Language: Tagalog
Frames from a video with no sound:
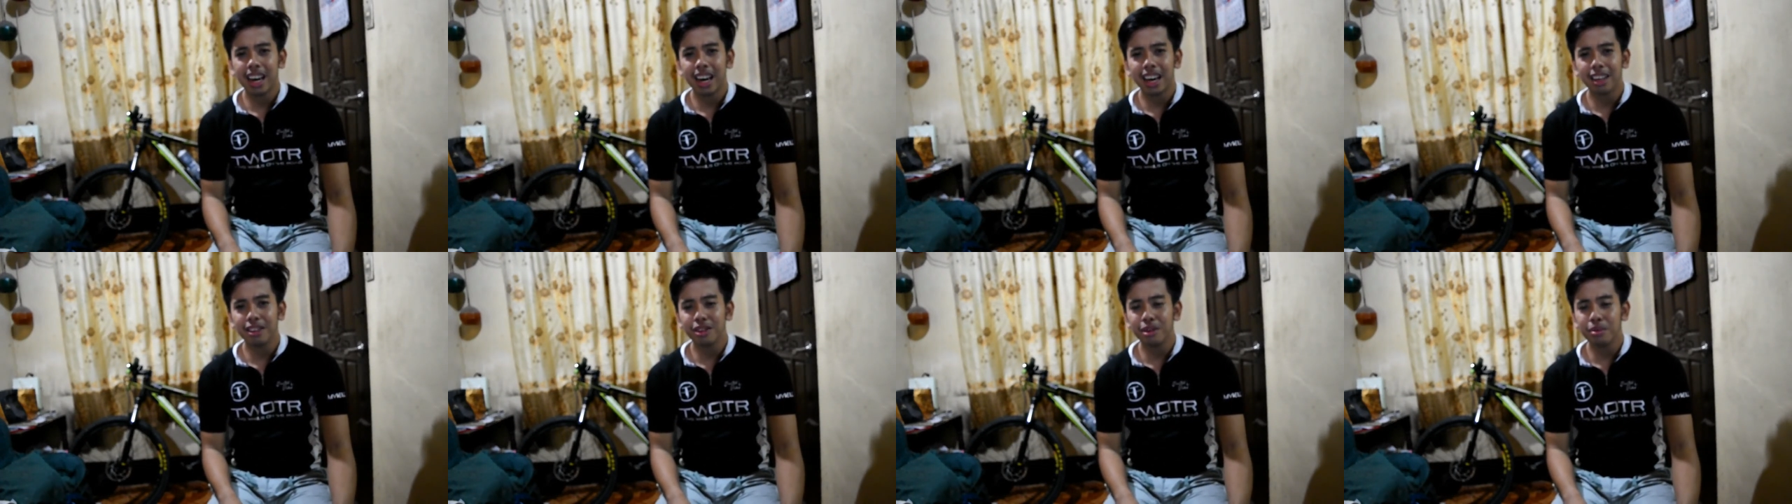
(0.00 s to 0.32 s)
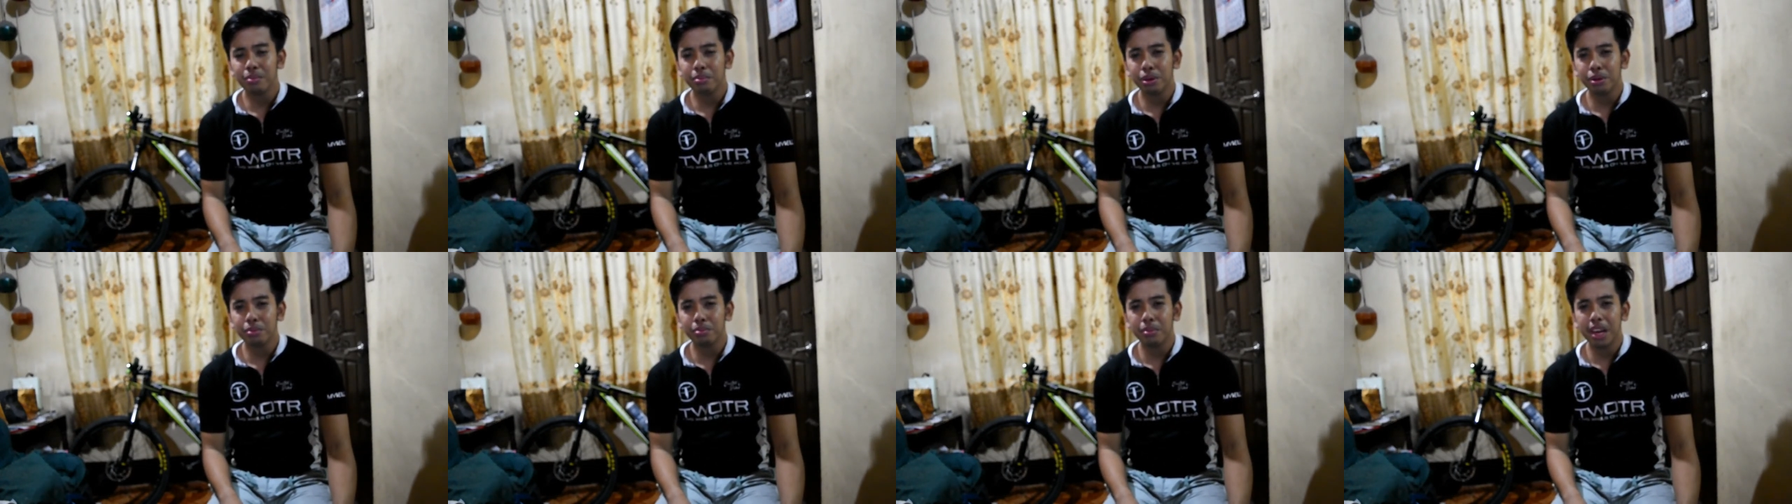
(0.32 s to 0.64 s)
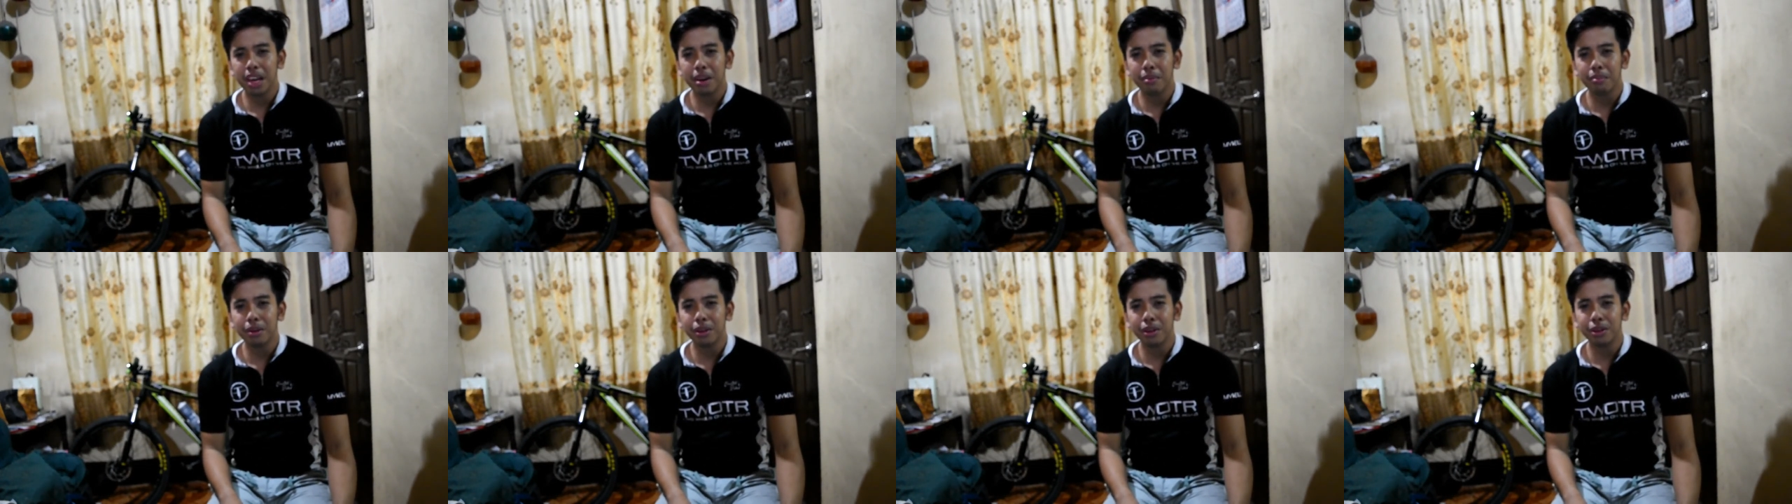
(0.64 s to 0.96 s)
Kaso ang
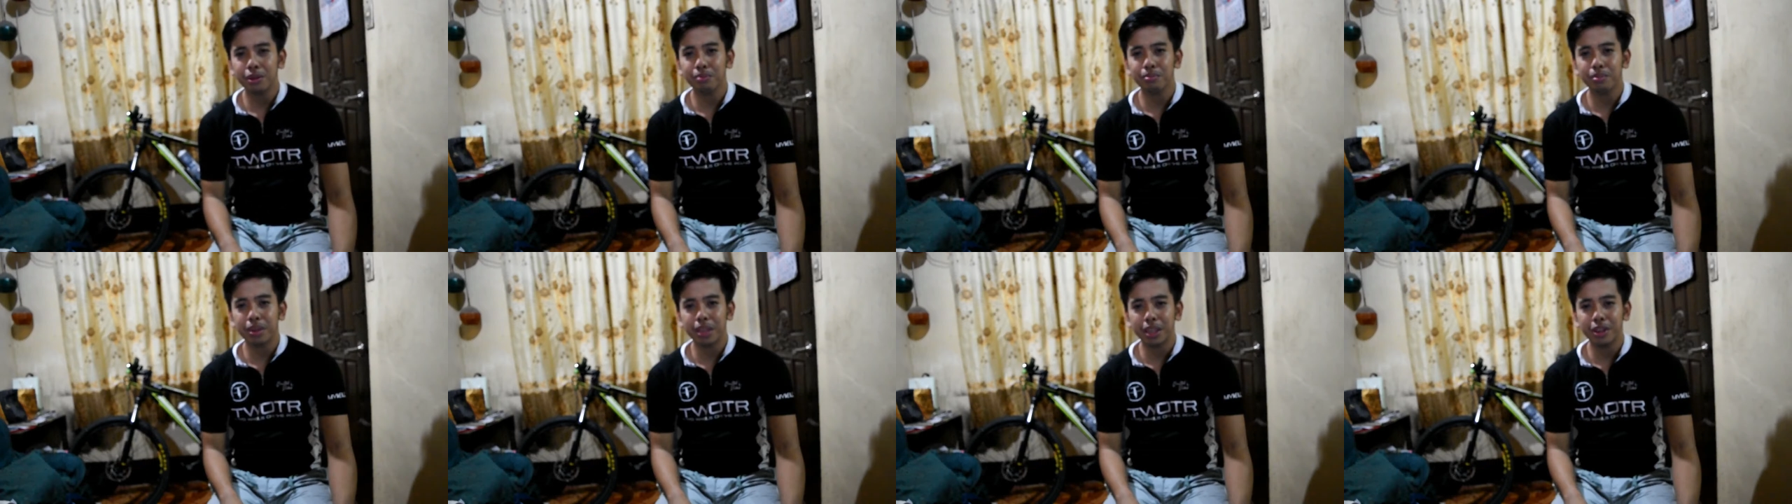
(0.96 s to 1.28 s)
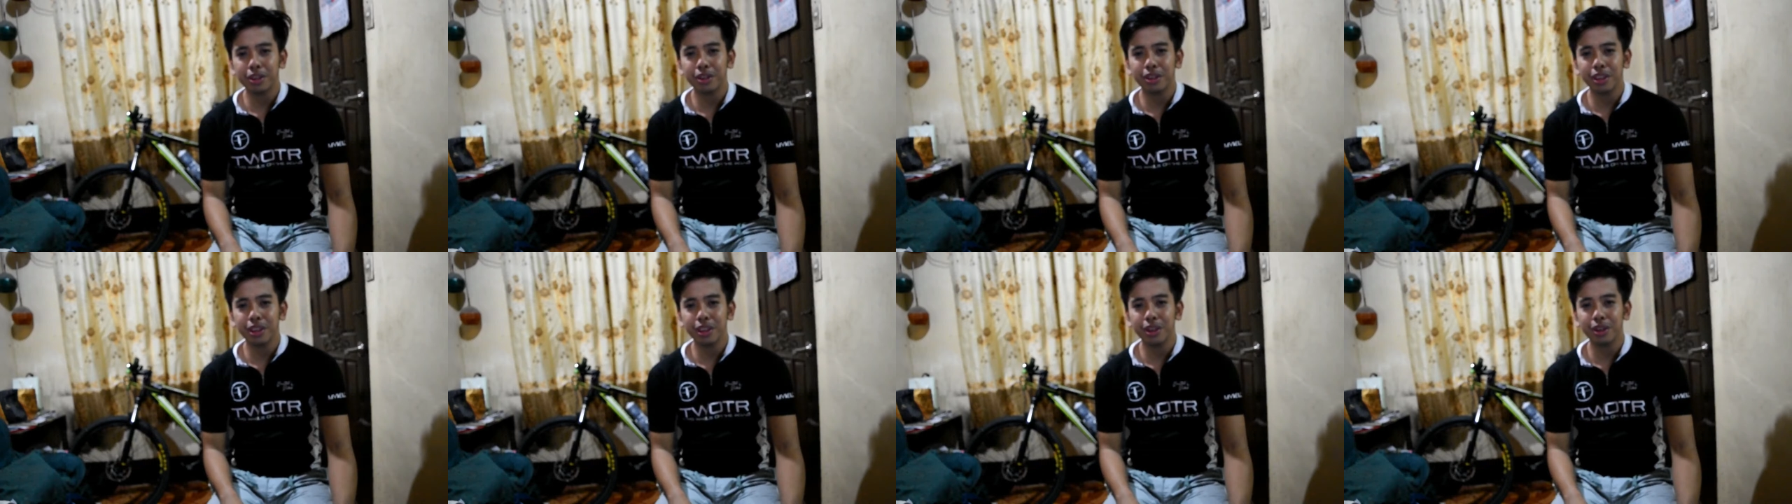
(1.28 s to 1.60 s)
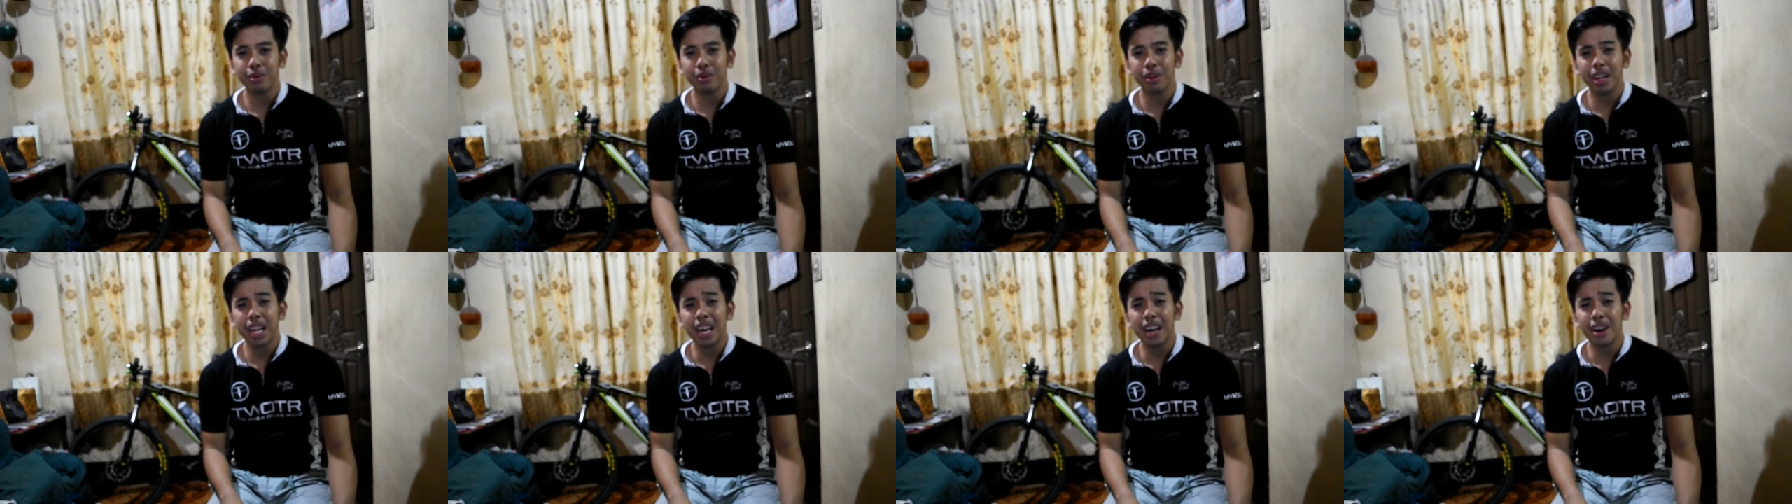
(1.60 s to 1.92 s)
problema, nung panahon na
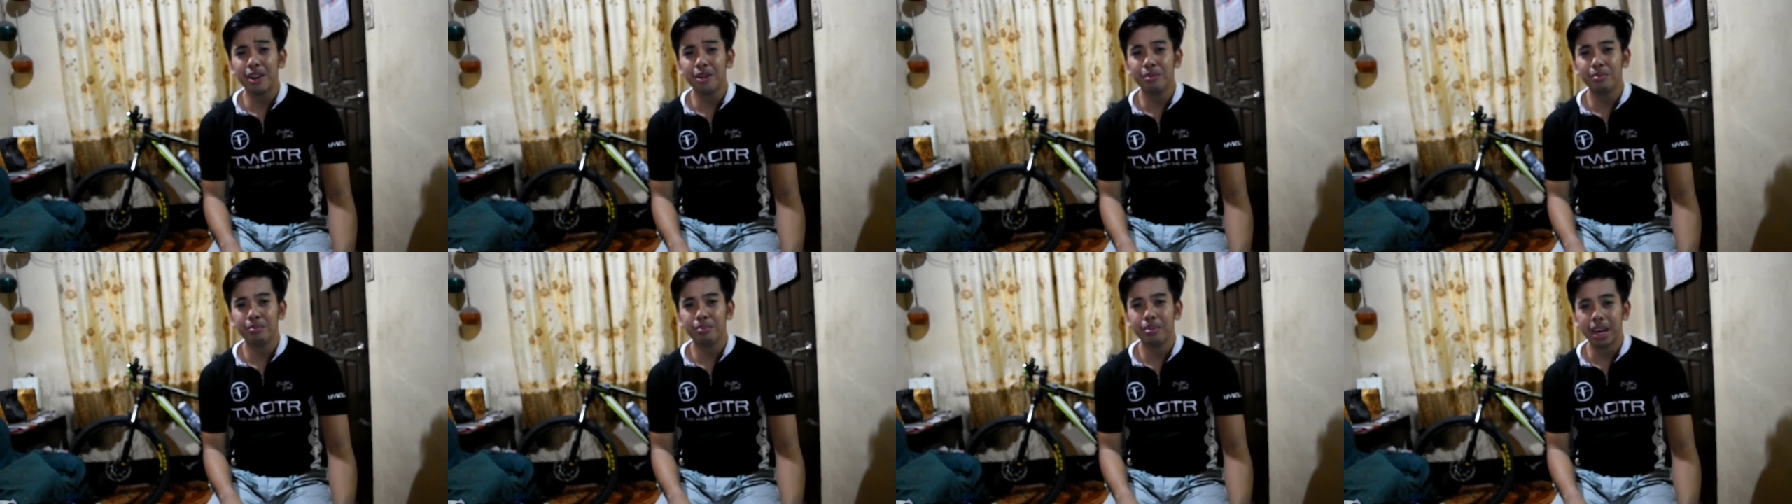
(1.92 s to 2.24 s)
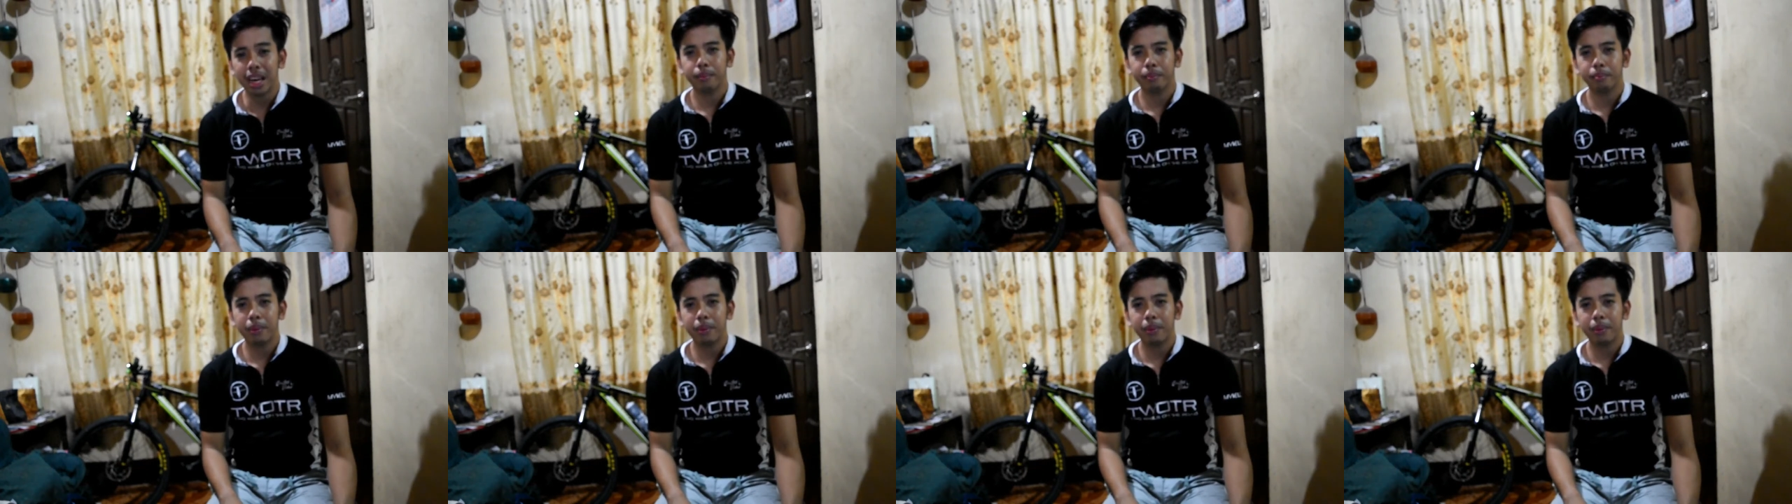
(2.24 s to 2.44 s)
yun, wala akong bike.